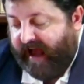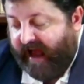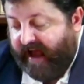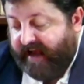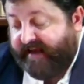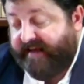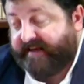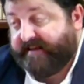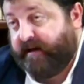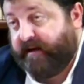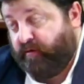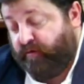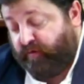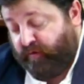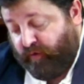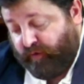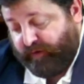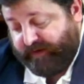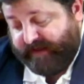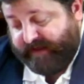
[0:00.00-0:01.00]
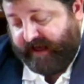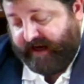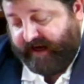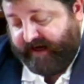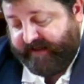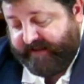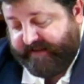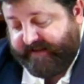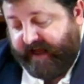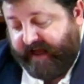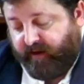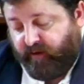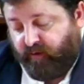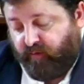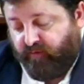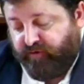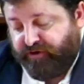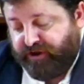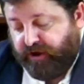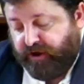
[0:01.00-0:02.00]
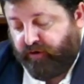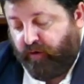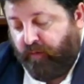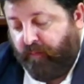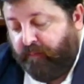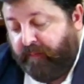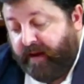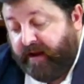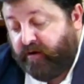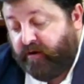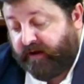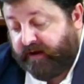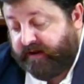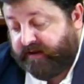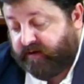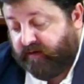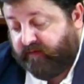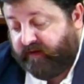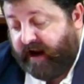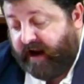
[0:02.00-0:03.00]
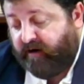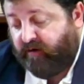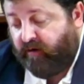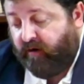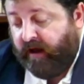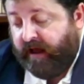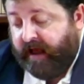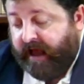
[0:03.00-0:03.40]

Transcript: anche secondo lo zar Alessandro, un certo impegno del sovrano